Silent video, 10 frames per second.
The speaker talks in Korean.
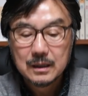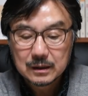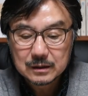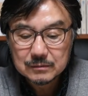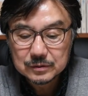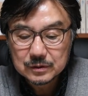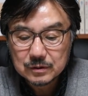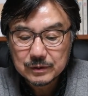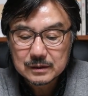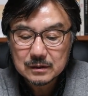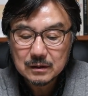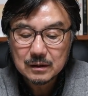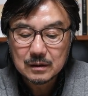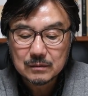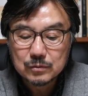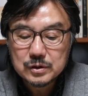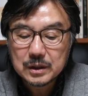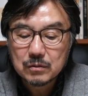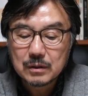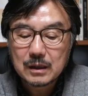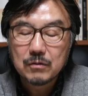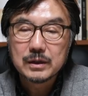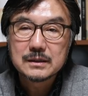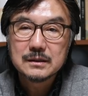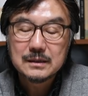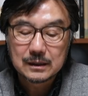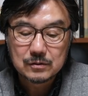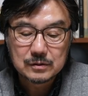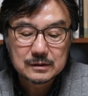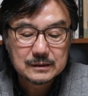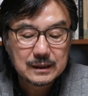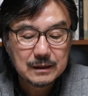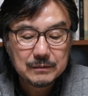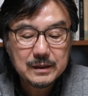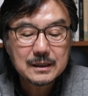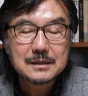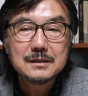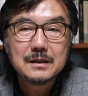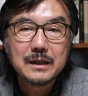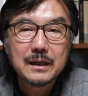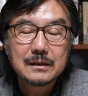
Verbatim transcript: 그런 분들을 위해서 물 제공을 하고 계시는 양철수 선생님이 사진에